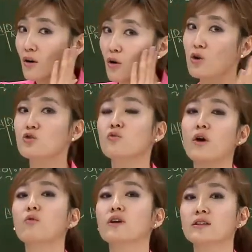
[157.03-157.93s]
얼굴
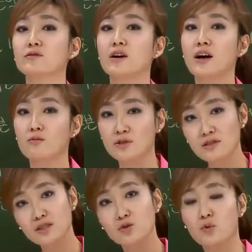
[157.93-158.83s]
외모라던가 뭐
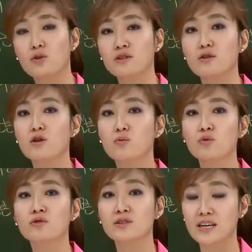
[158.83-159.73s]
신체 조건 이런 걸
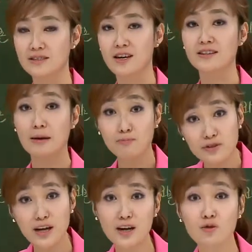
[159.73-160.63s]
보는 것 자체가
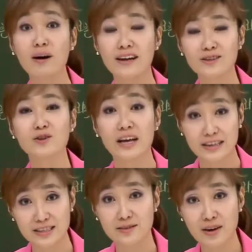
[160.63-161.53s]
나쁘다라고 말하는 건
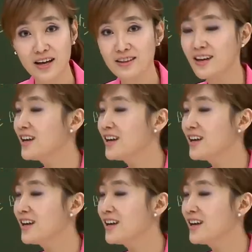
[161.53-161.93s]
아니지만